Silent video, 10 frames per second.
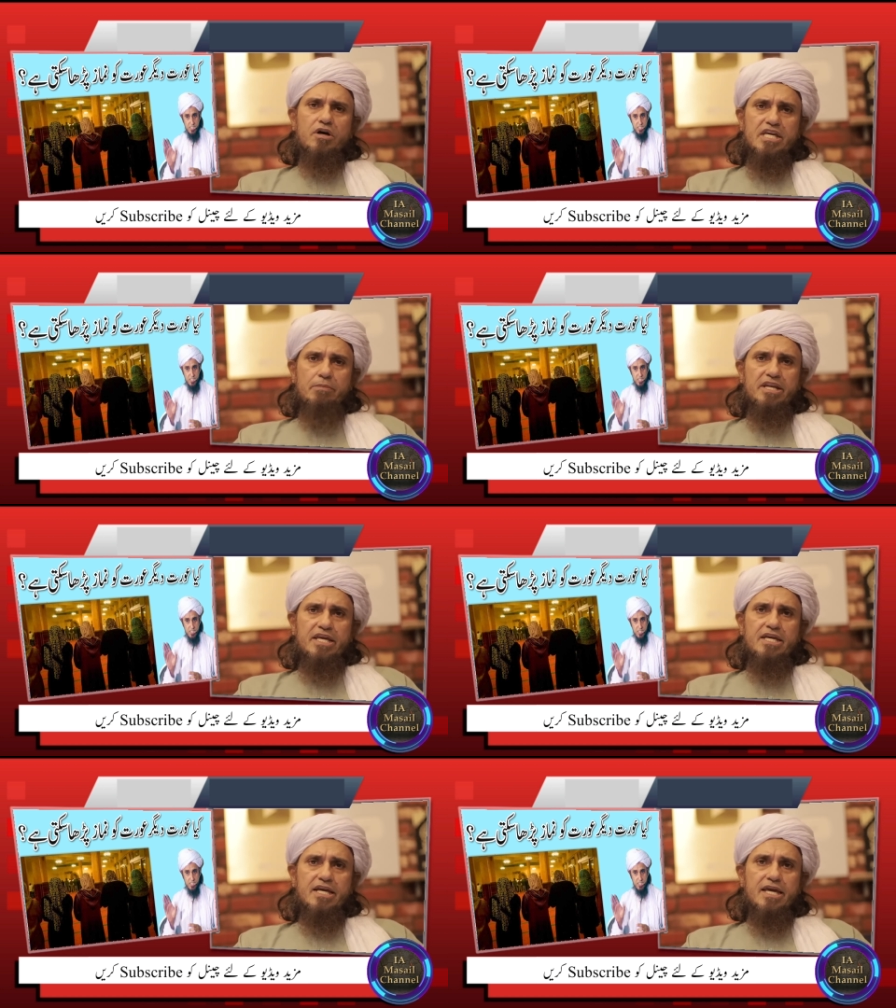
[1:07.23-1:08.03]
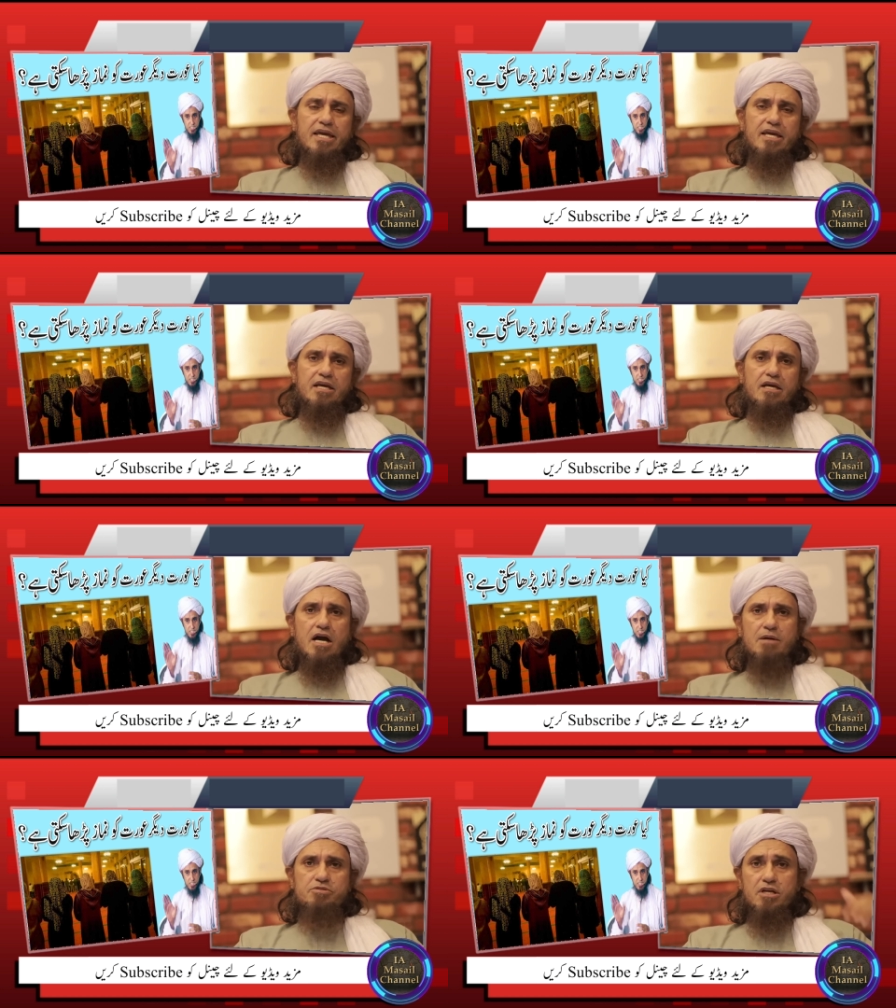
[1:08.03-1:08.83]
और यह भी नहीं है कि
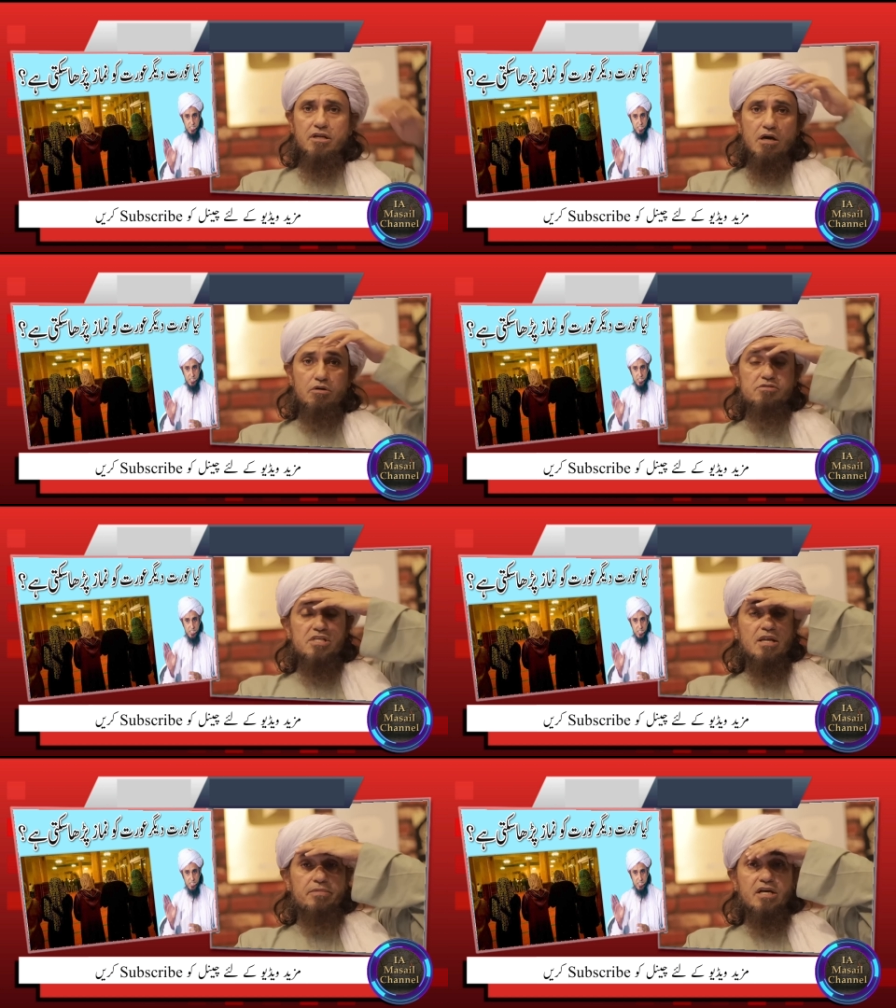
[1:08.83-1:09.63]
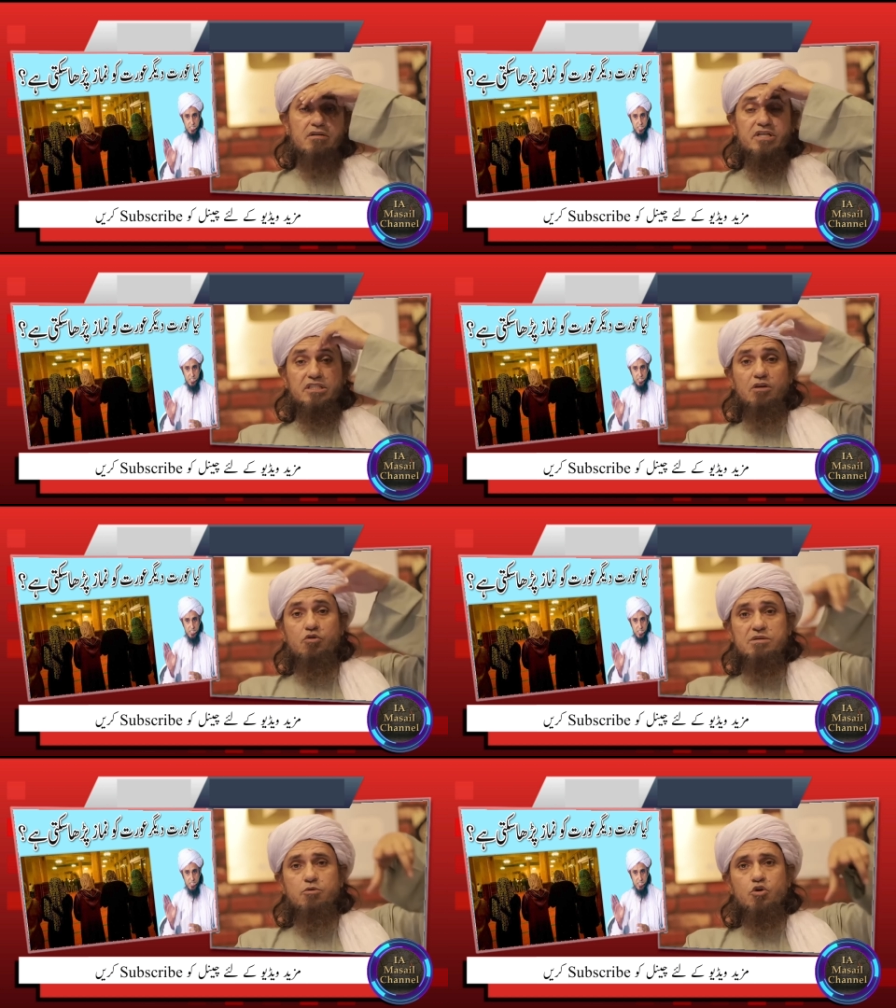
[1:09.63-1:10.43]
आप सल्लल्लाहु अलैहि वसल्लम ने ख़वातीन
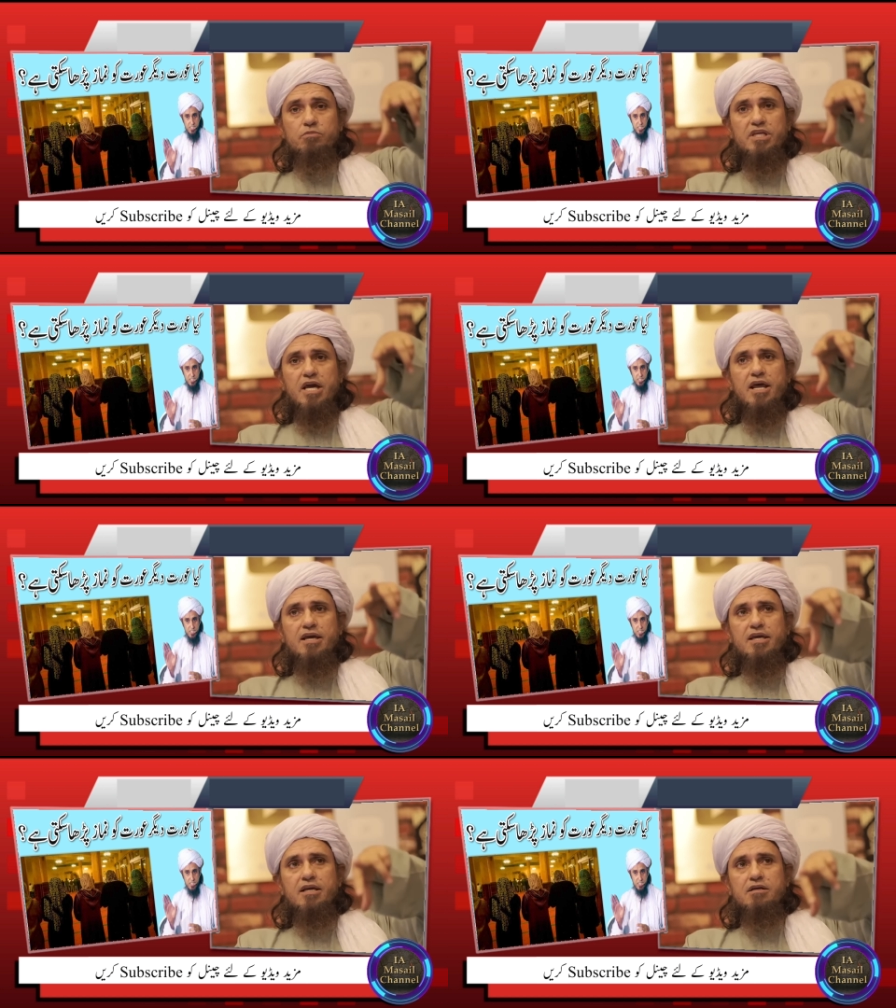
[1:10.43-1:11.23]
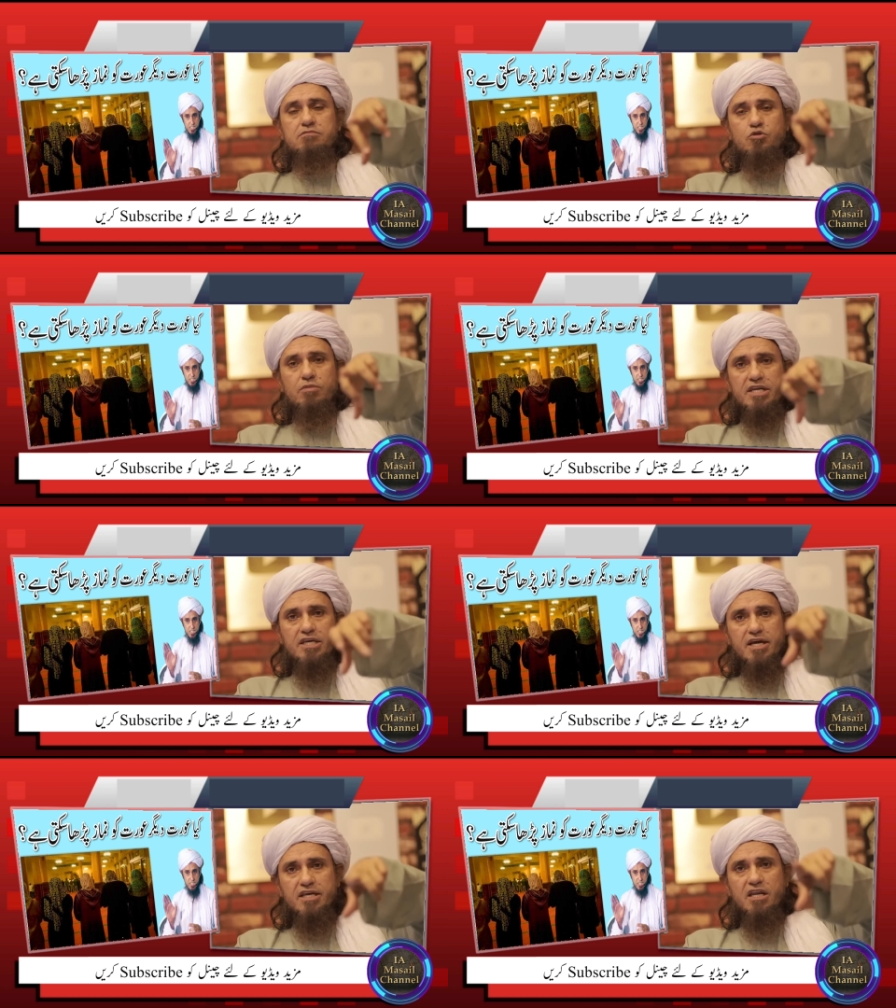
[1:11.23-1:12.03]
को जब हुक्म दिया ना कि तुम्हारी
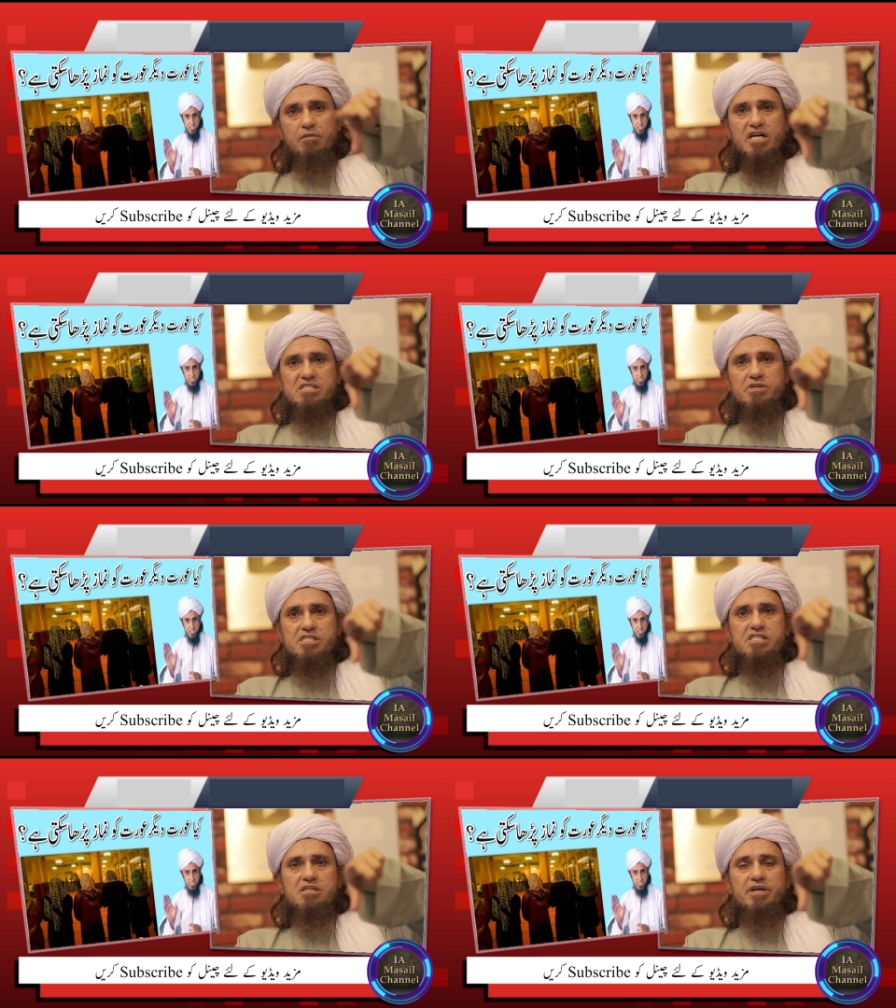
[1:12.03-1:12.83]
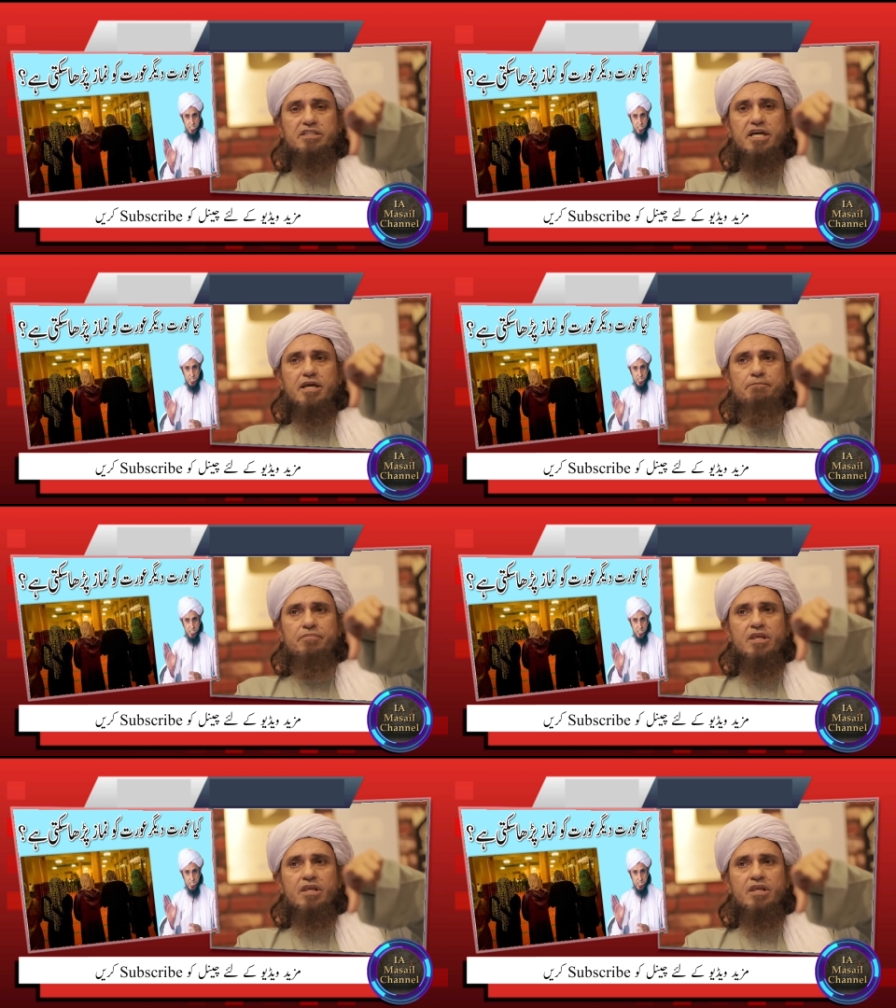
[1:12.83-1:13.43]
घर की नमाज मस्जिद से बेहतर है